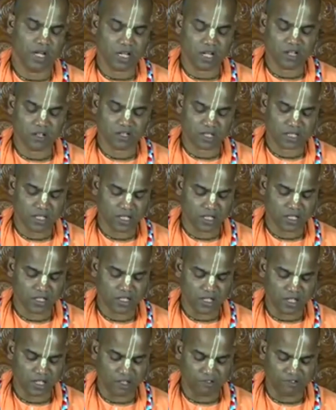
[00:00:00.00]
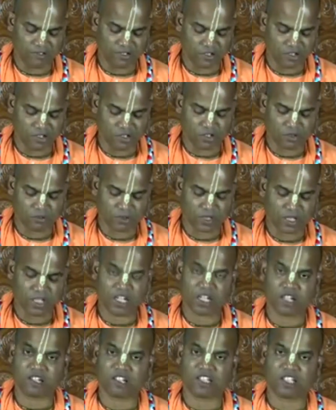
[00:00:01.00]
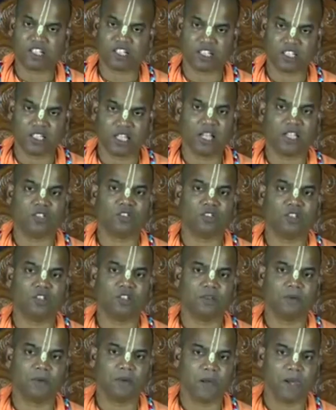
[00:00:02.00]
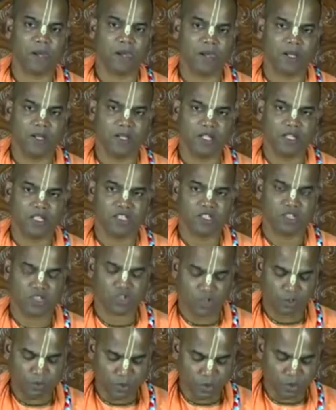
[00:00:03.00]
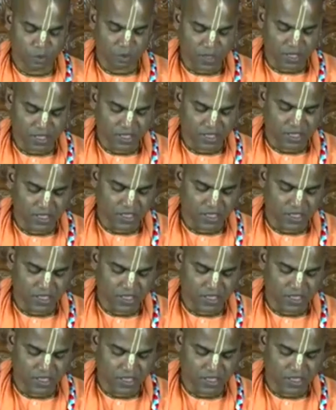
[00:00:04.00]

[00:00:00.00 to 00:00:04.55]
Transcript: এটা হচ্ছে একটা ফিলোজফি এটা একটা সিদ্ধান্ত শিল প্রভুপাদ